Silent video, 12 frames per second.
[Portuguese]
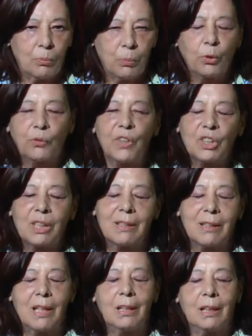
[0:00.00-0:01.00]
ponto de vista
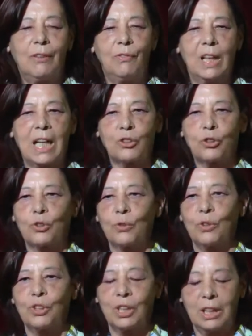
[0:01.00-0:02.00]
científico, as
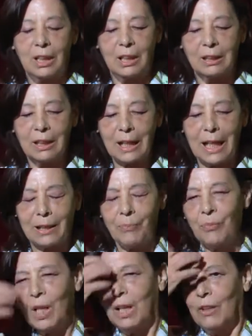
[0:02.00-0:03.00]
questões da identidade.
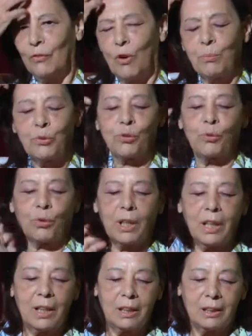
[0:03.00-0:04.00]
Vou-me
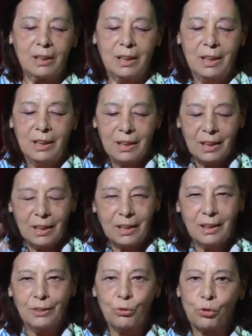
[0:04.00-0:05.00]
socorrer
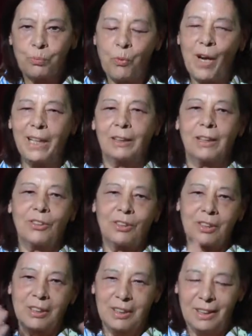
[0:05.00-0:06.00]
eh, dos
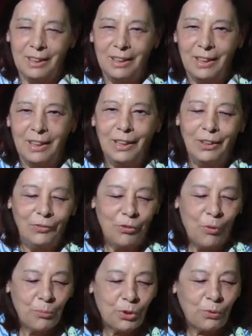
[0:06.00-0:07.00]
poetas,
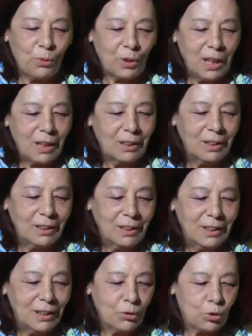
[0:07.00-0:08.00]
vou-me socorrer
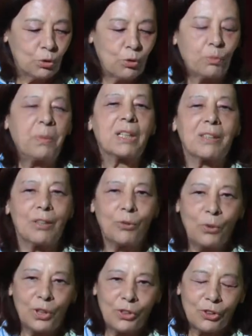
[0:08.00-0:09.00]
de, de, dos
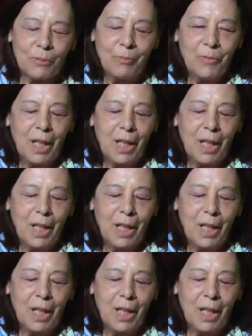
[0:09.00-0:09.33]
pensadores,